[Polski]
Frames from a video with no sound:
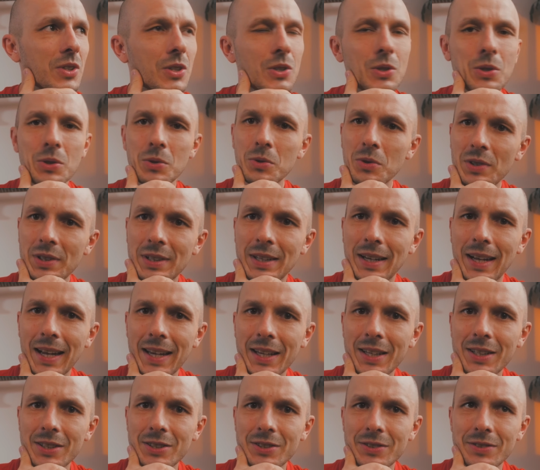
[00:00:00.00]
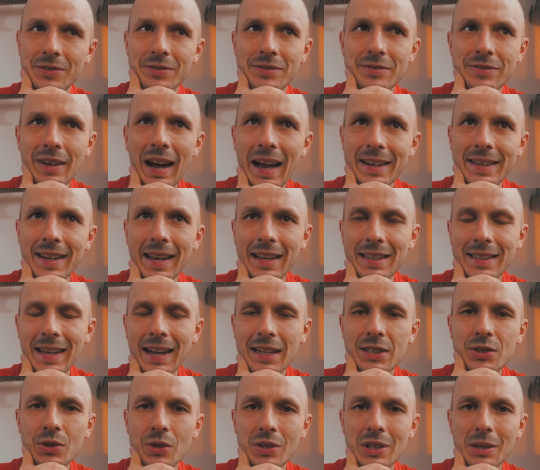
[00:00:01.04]
kurde, jakiś wariat,
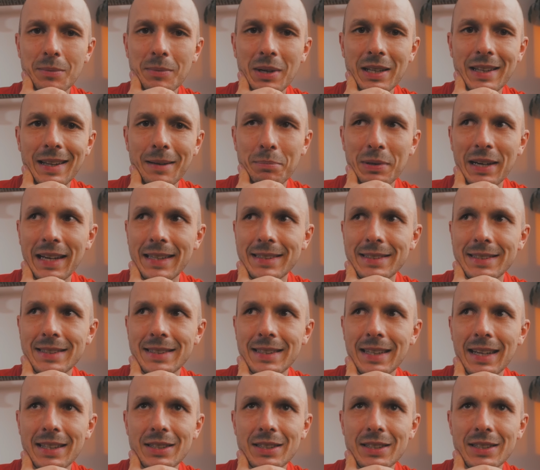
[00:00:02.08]
jak to nie ma depresji,